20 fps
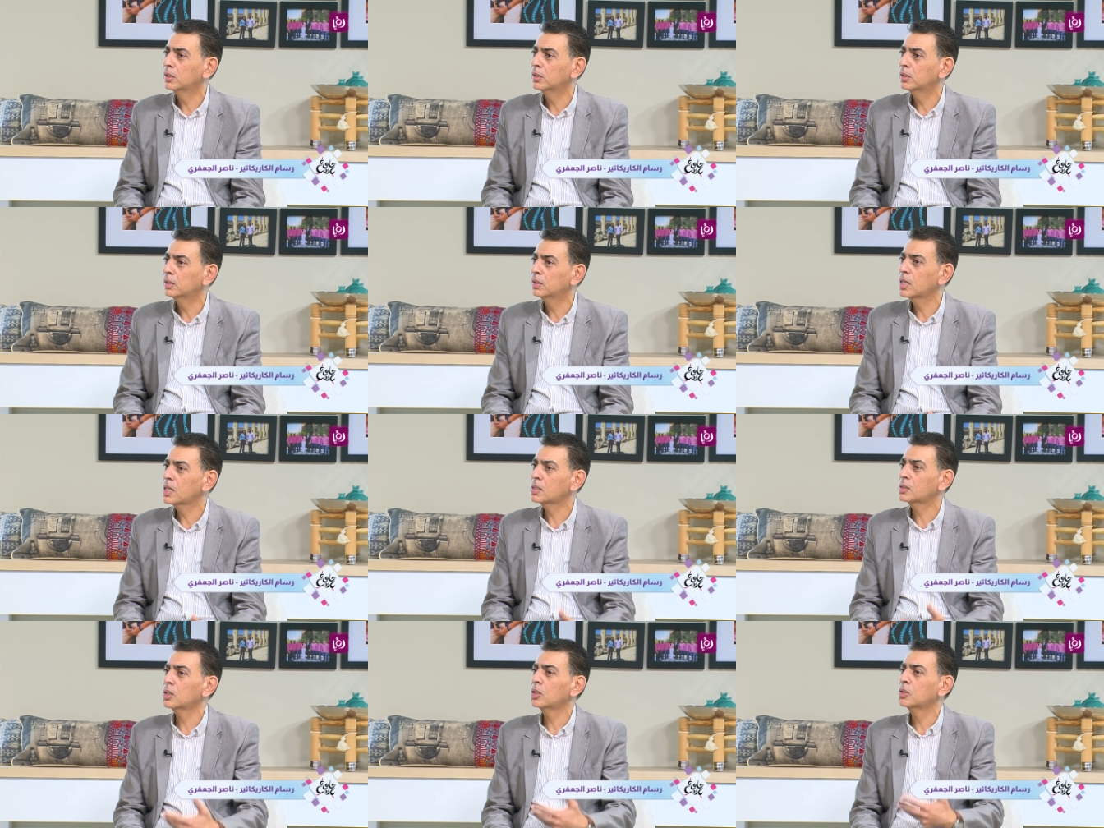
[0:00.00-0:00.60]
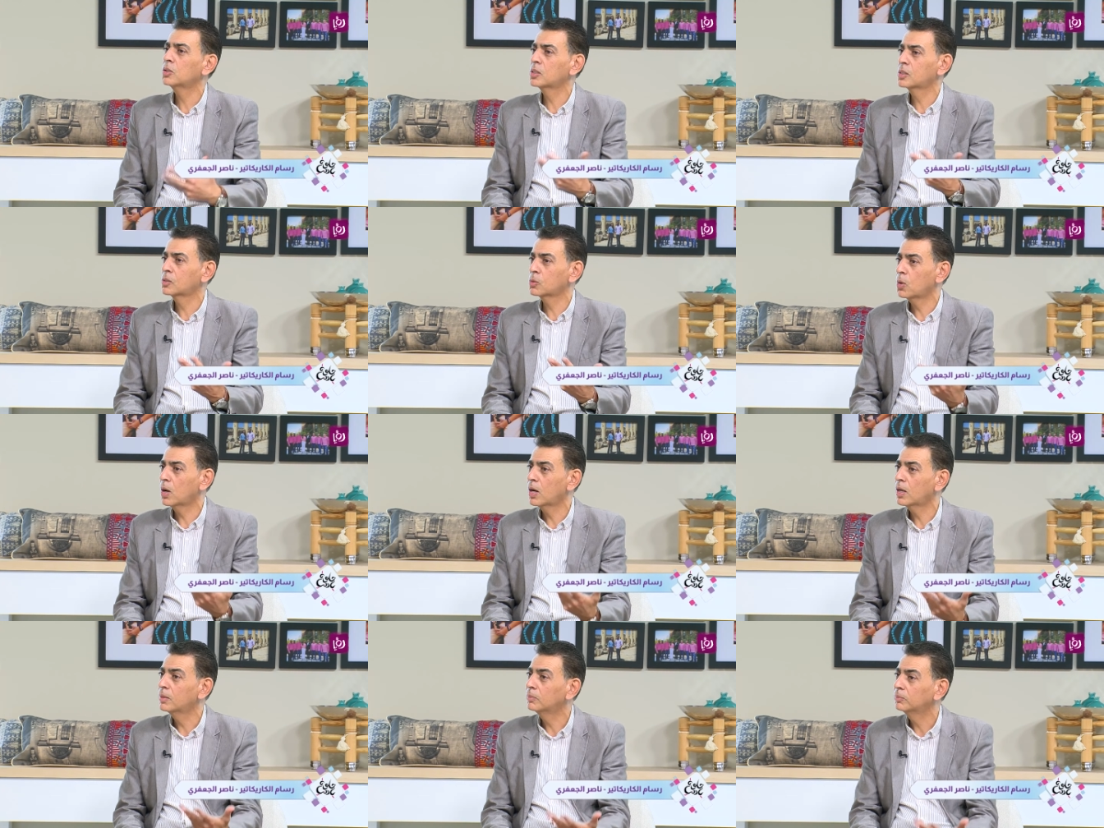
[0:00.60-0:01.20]
الناس
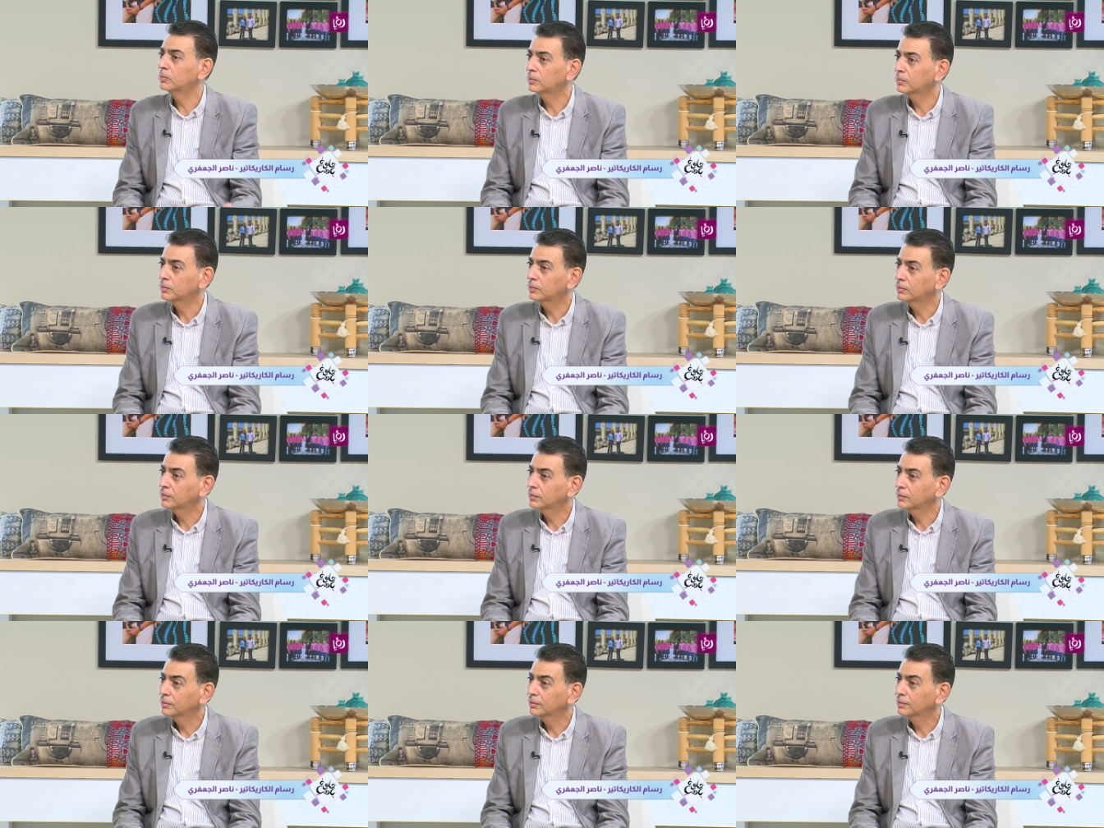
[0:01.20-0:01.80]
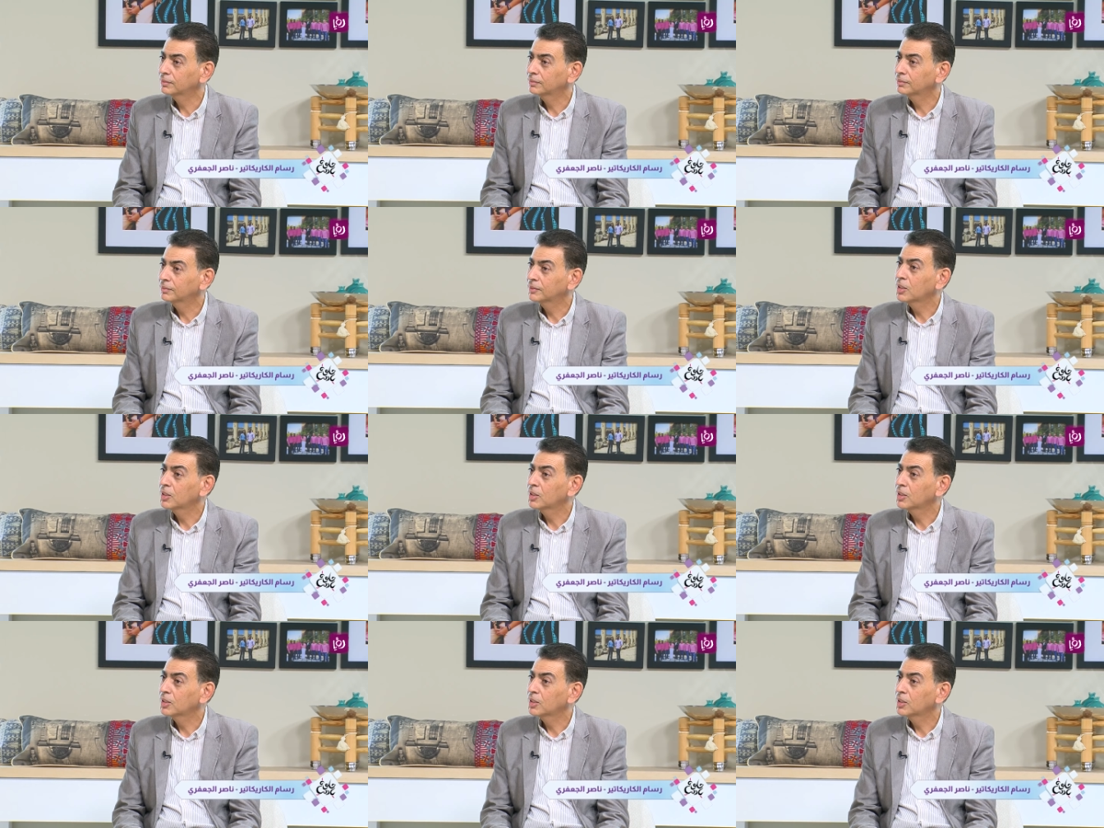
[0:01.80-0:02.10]
يحجزوها أوف.